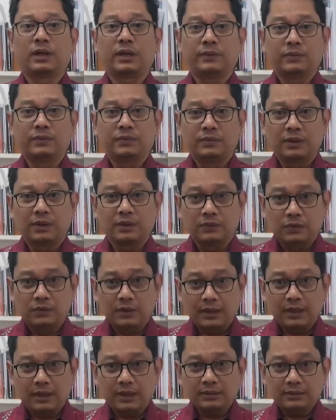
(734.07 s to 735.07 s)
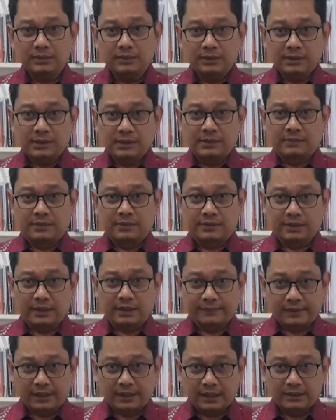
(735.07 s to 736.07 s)
2022
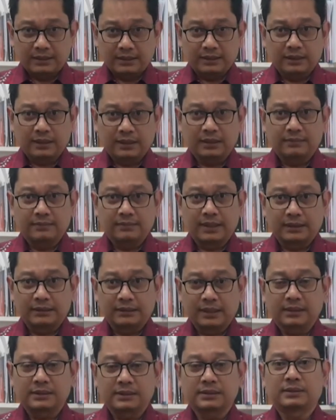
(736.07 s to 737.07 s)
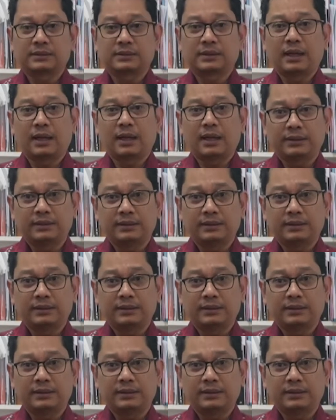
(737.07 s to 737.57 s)
bersamaan dengan batas